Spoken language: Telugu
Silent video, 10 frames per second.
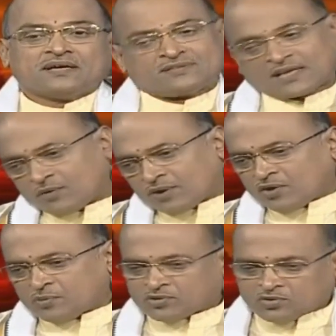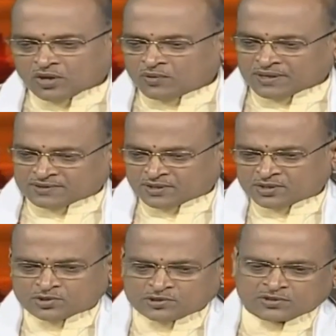తెల్లవారులు మెలుగుగా ఉండి ఇతర
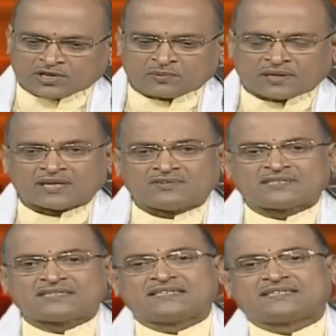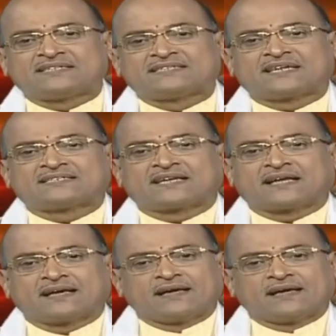శిష్యులతో కలిపి అదే విషయం చర్చించినా సరే